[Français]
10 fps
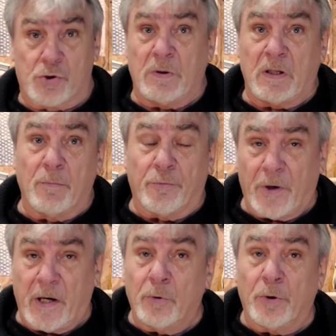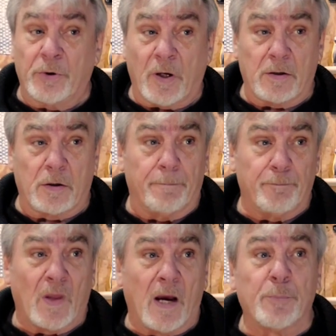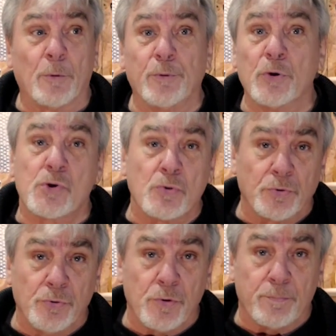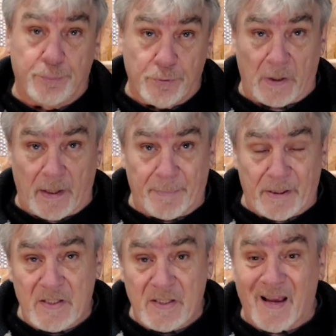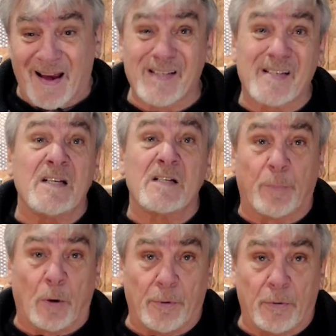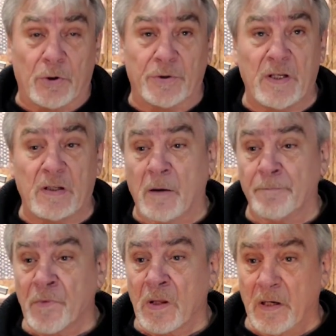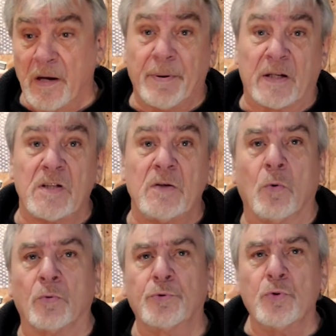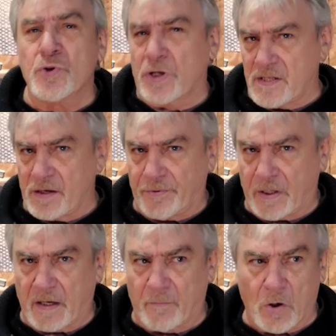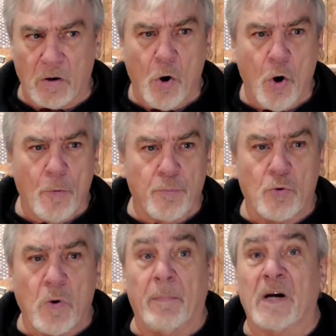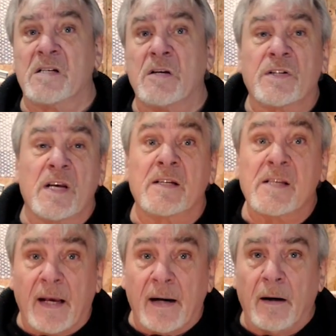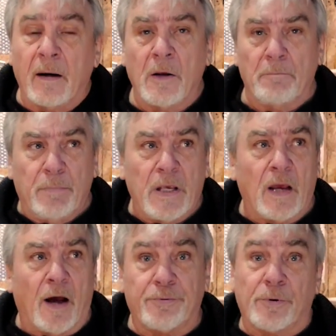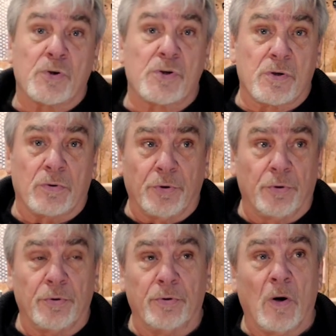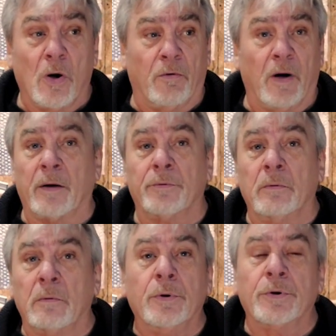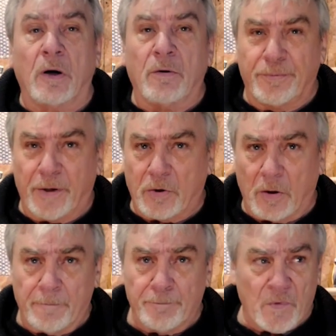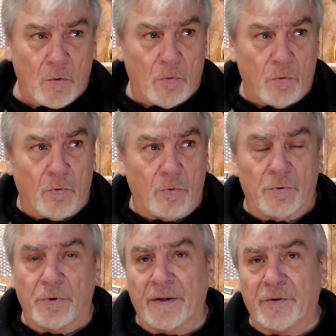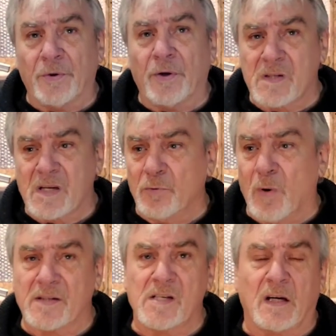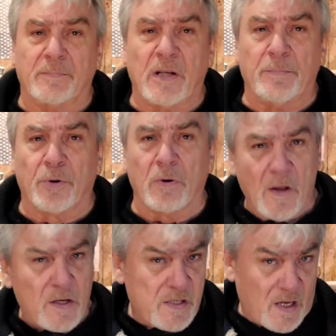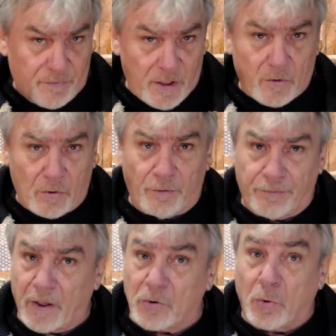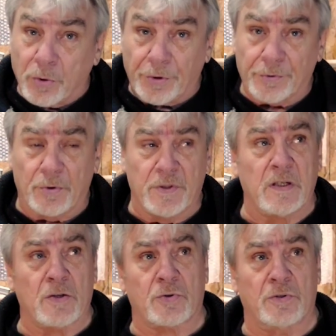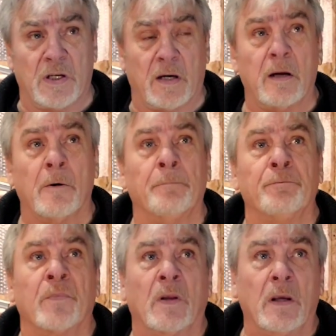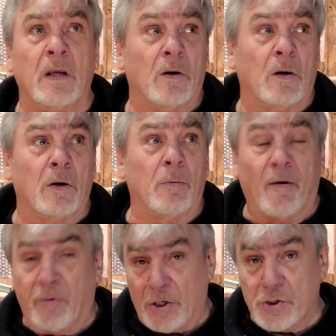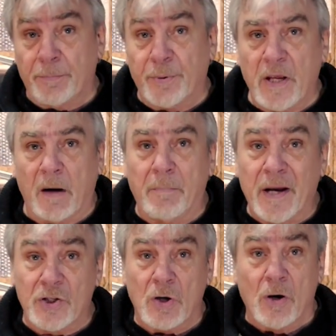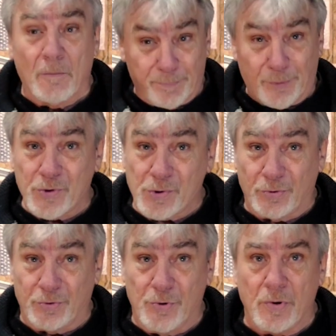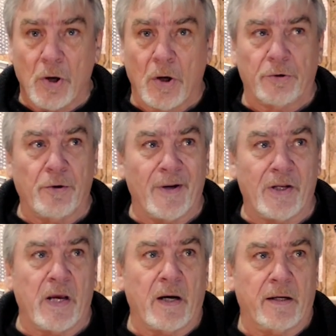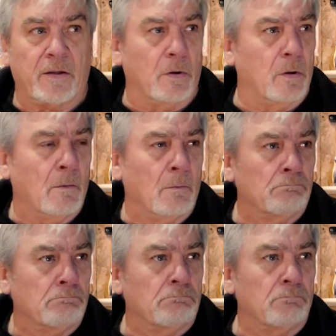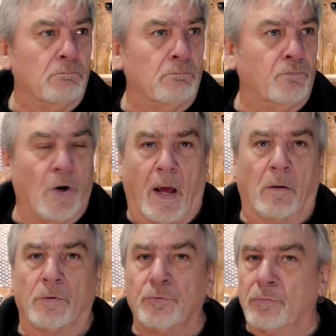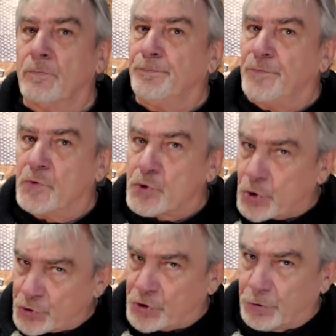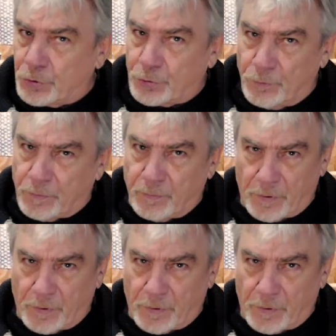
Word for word: ensuite, il me fallait une teinte un peu plus soutenu pour la partie assise proprement dite, les parties où on touche assez fréquemment. Pourquoi bah, Sans être sale, mais à force de... Voilà, le temps fait que on, a tendance à noircir un petit peu, ça évite de faire trop d'entretien, je dirais. Et ben voilà, j'ai pris un beige plus soutenu, de manière à être... Euh, voilà, changer de ton,